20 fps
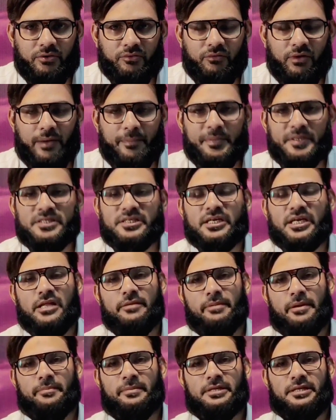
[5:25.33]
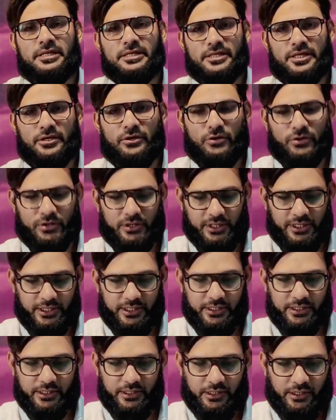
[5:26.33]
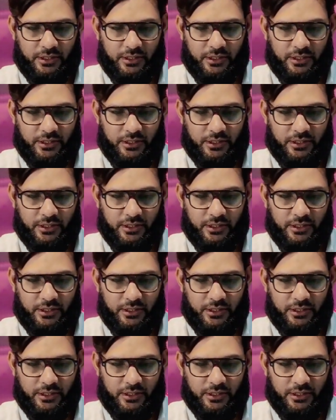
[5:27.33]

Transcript: वहाँ पे शकील पापा नहीं थे और अगर